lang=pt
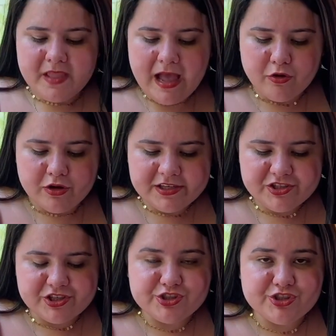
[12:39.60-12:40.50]
Agora,
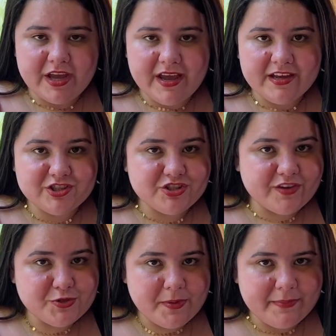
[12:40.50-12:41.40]
gente, é, a gente vai
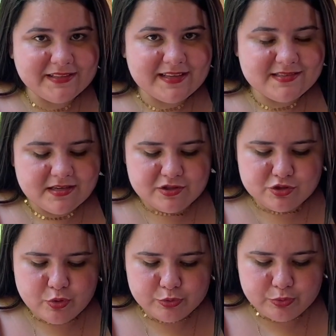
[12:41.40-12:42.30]
experimentar esse
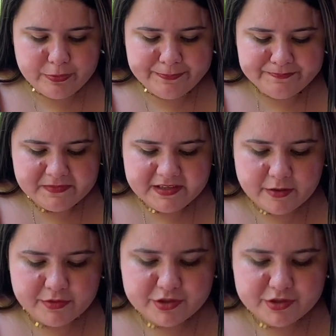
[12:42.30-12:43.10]
risoto, que é um